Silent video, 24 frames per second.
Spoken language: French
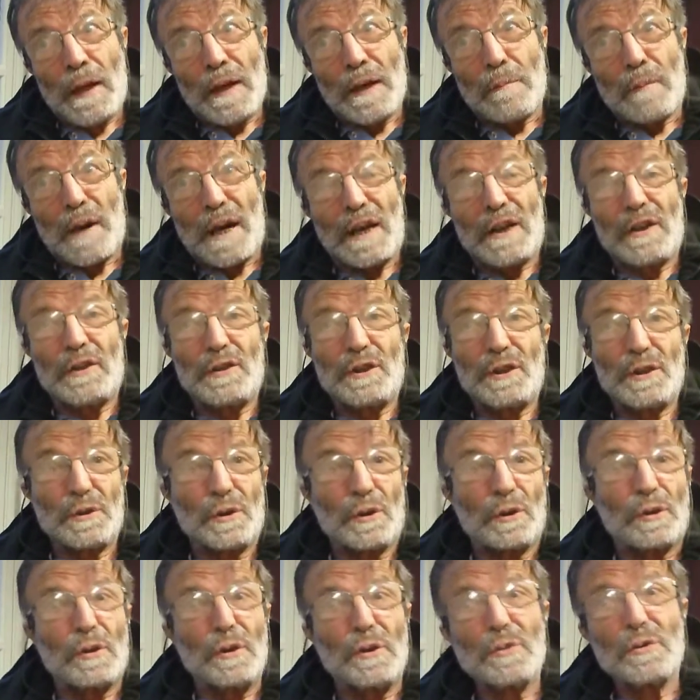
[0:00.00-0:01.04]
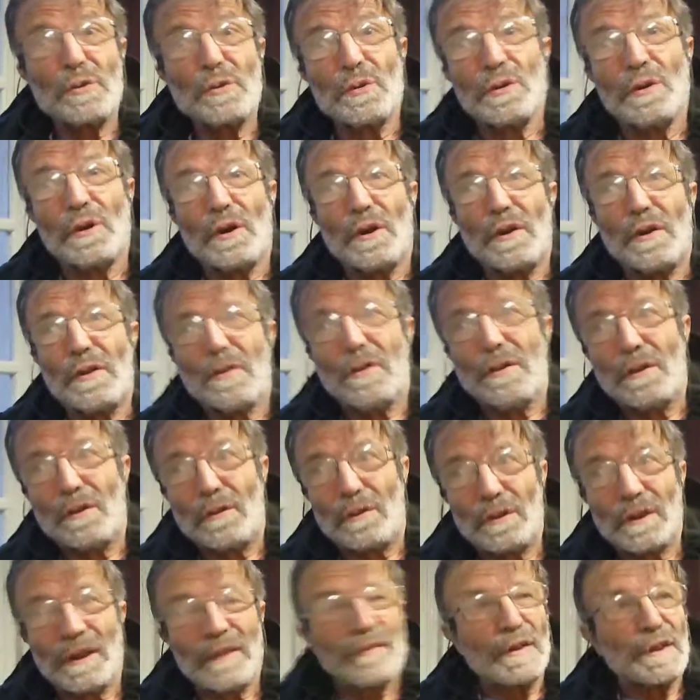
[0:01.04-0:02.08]
eh ben, Disons que nous, euh,
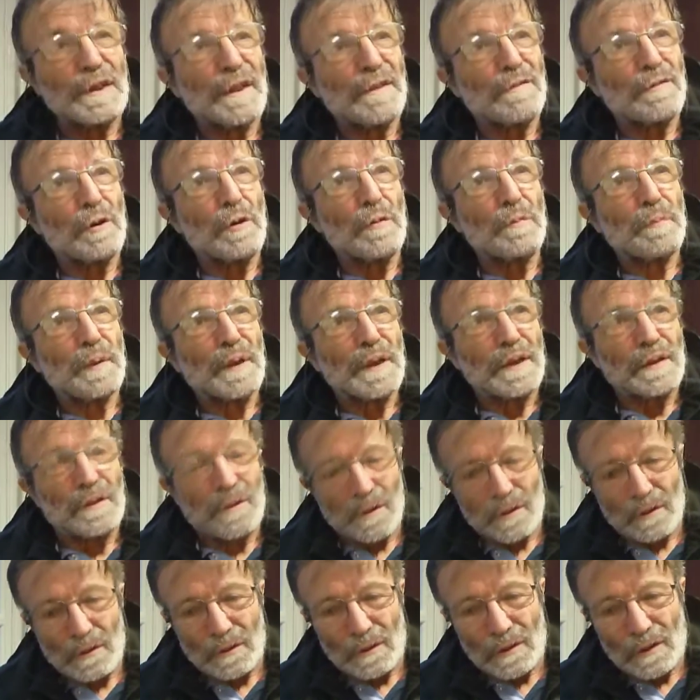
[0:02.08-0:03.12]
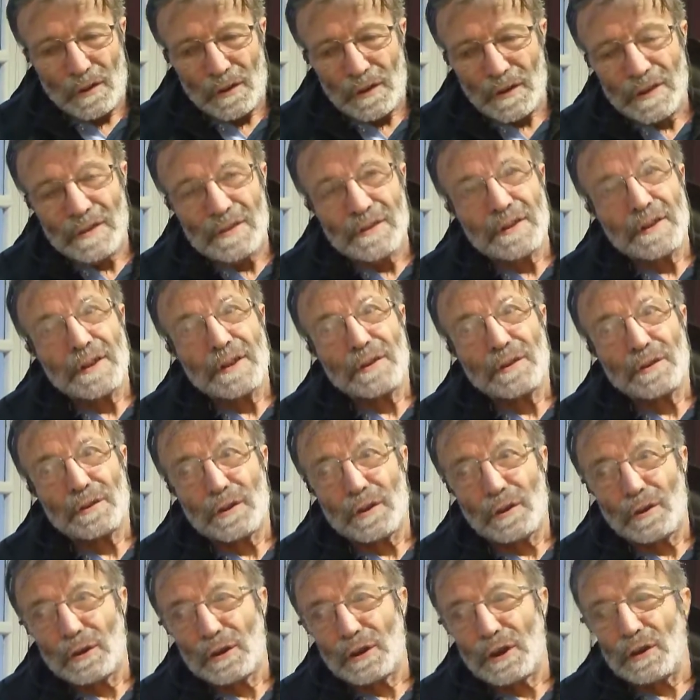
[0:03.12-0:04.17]
on avait développé en, interne,
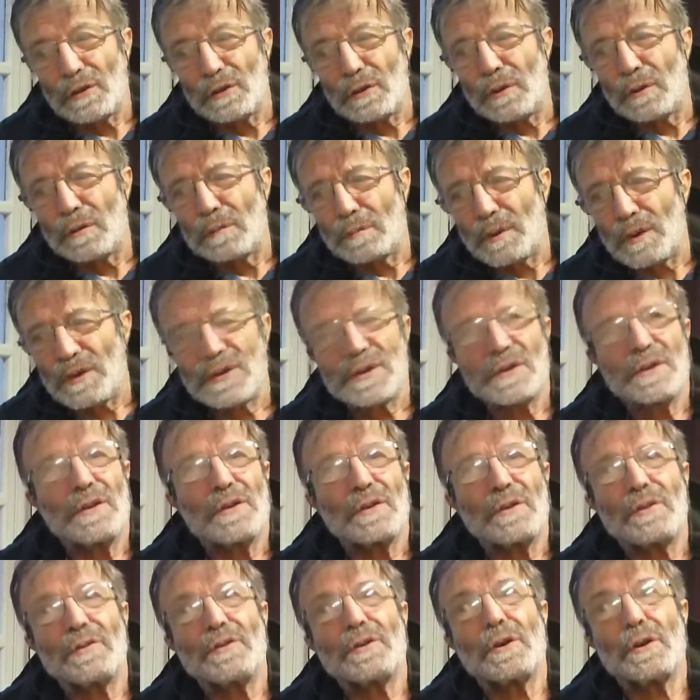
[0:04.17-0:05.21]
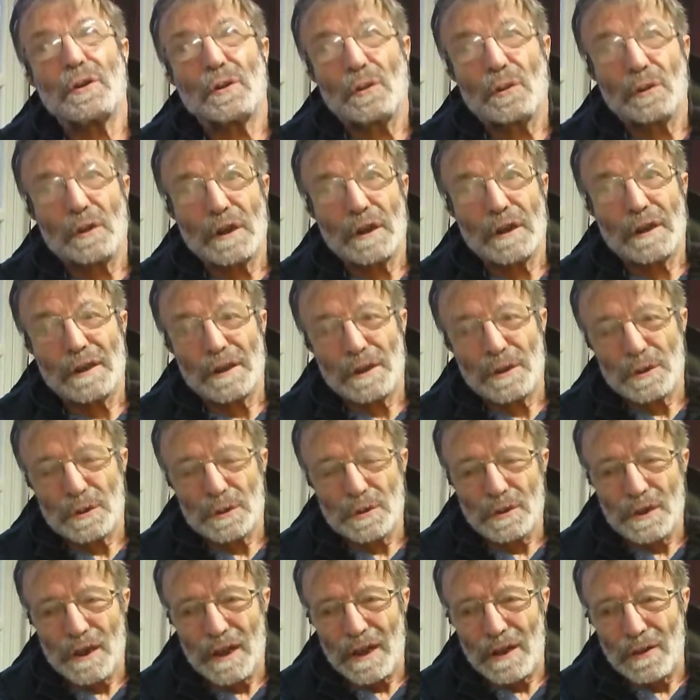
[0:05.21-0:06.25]
dans le cadre d'un précédent d'un congrès
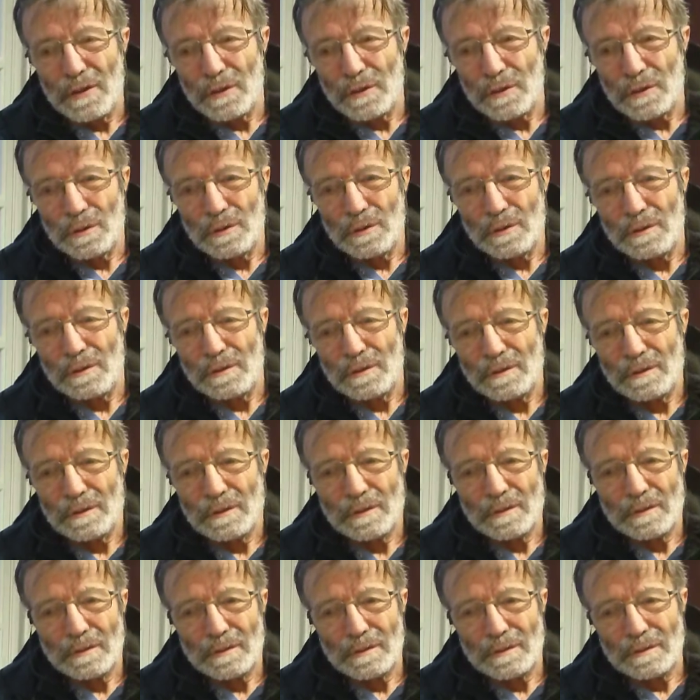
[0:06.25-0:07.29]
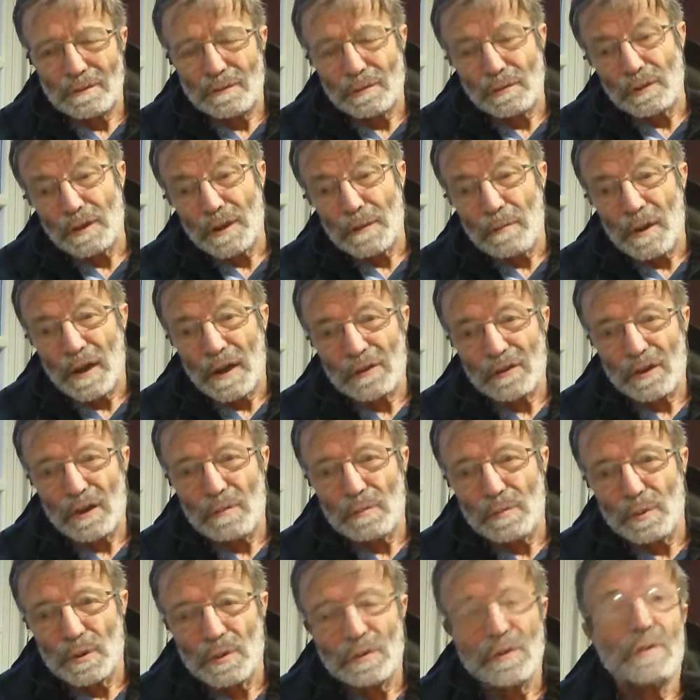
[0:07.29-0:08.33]
régional, euh, débattre un
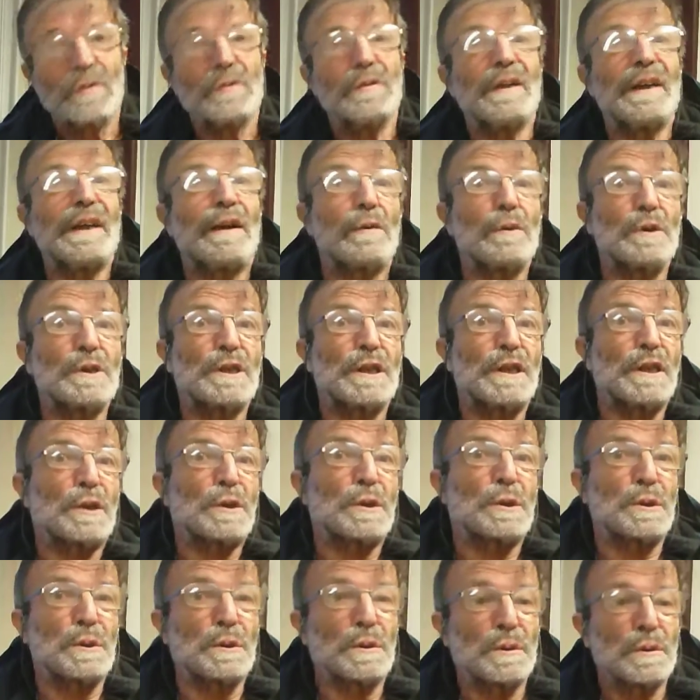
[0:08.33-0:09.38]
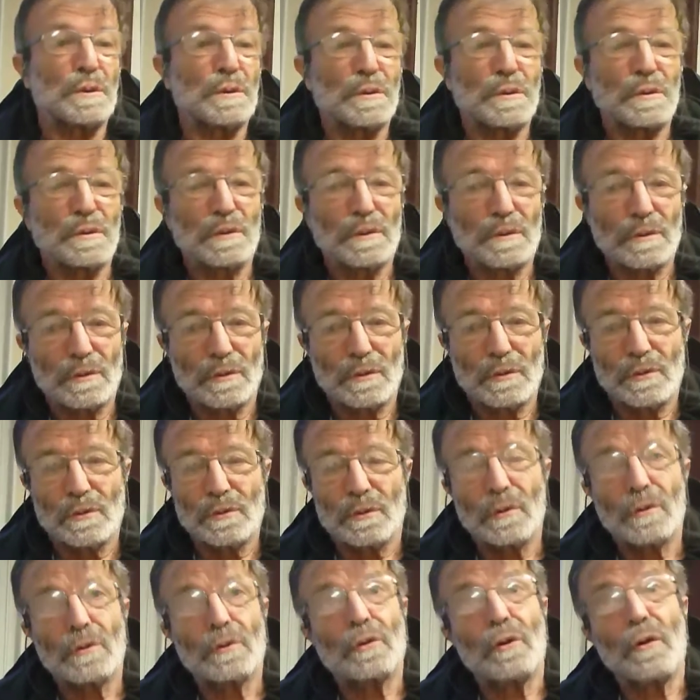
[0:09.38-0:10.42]
peu de la recherche euh,
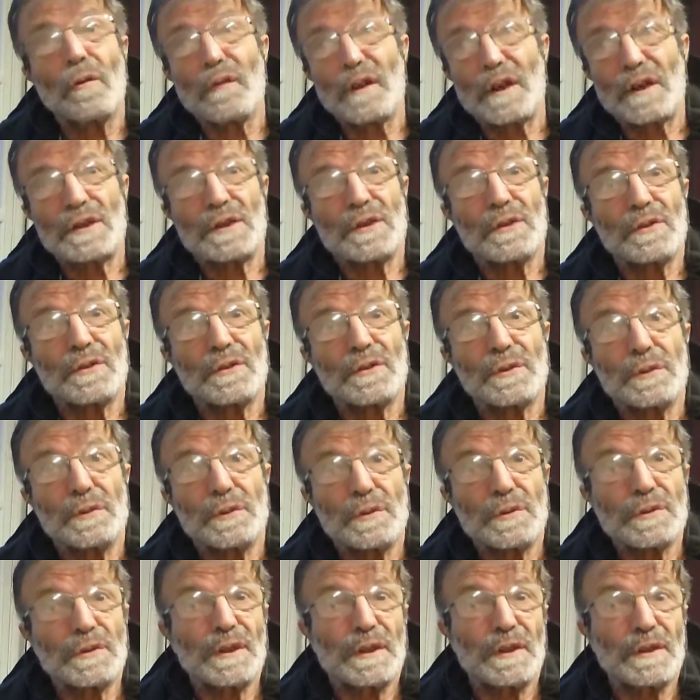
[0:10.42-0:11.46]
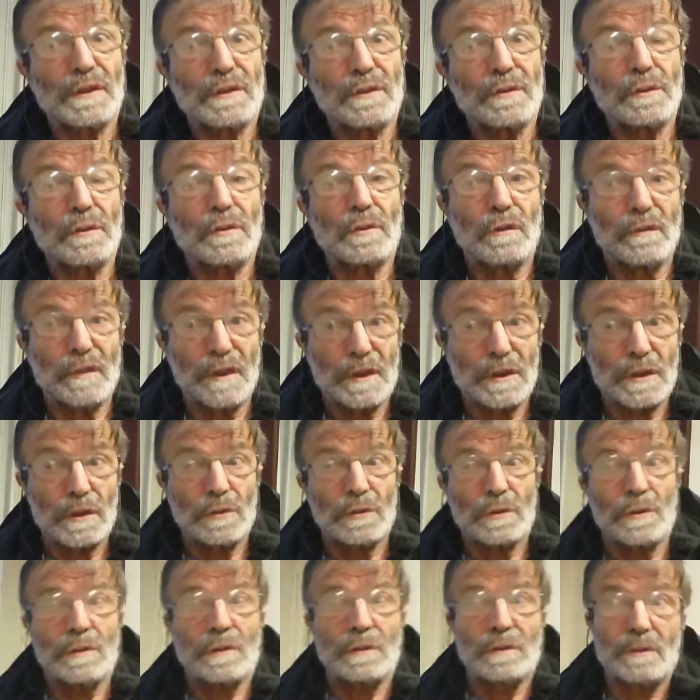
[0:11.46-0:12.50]
de convergence, euh,
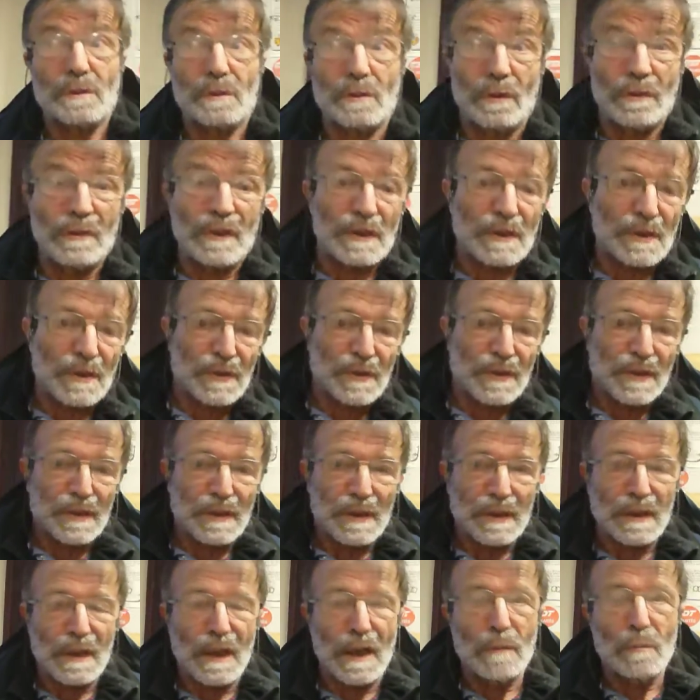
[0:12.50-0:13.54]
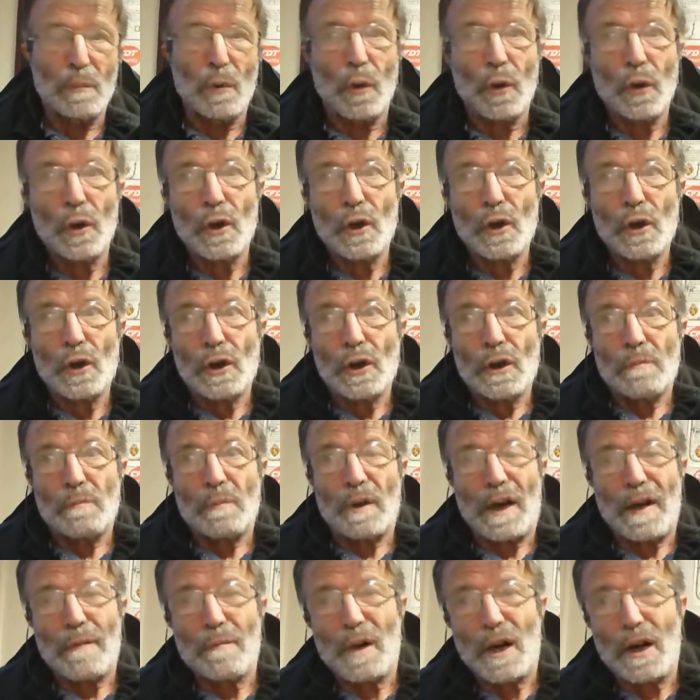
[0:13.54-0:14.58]
de, convergence syndicale. Bon,
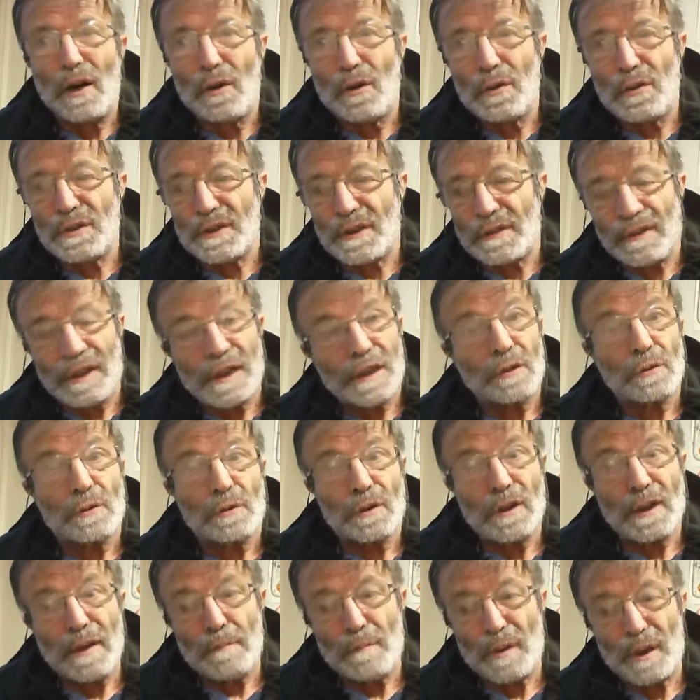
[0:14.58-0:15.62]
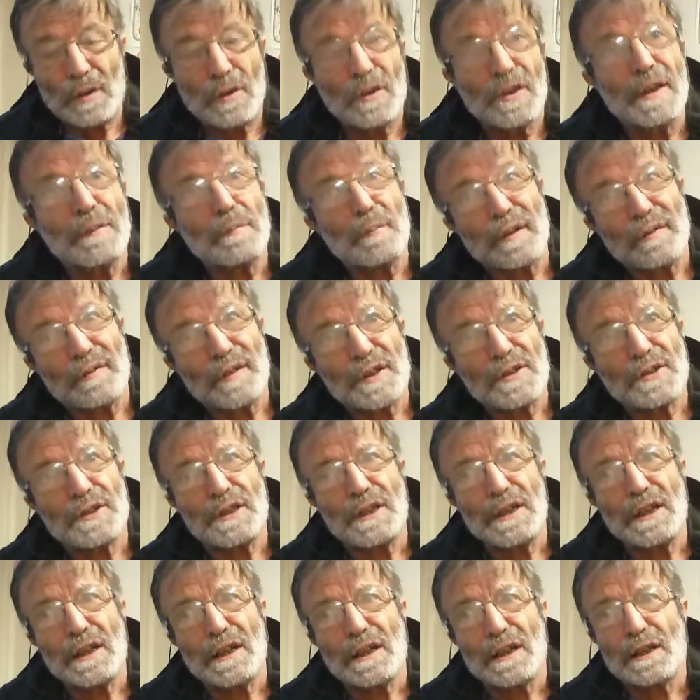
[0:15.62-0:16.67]
apparemment, euh, c'est vrai que la période n'est pas
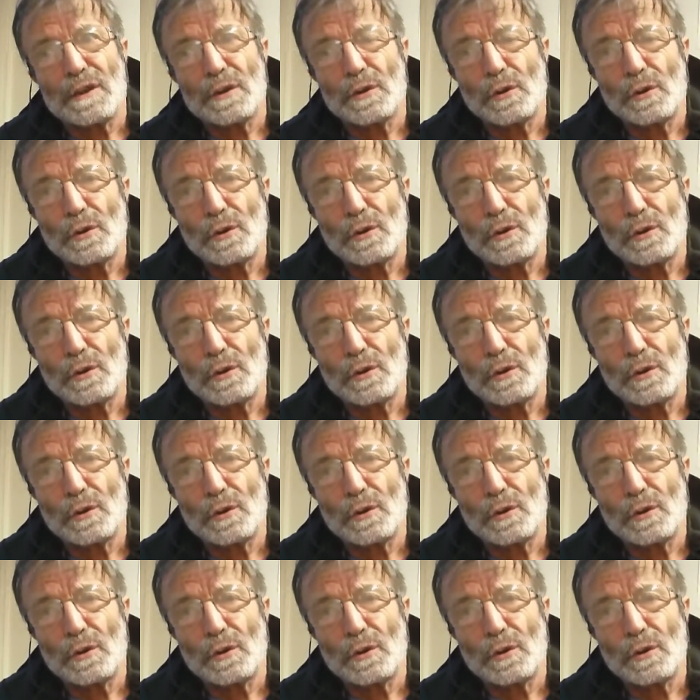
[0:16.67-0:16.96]
facile. Hein.